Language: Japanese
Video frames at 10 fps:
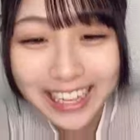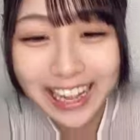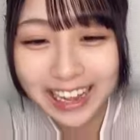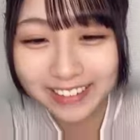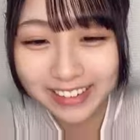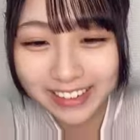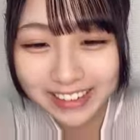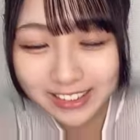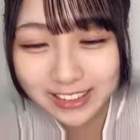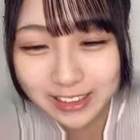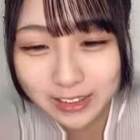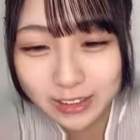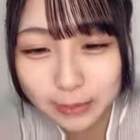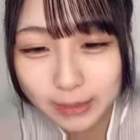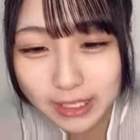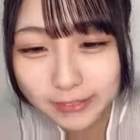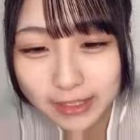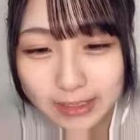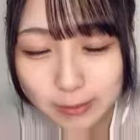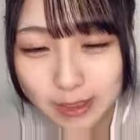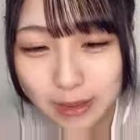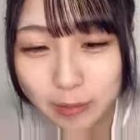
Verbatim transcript: はいマラカスオレンジという名前に笑ってしまった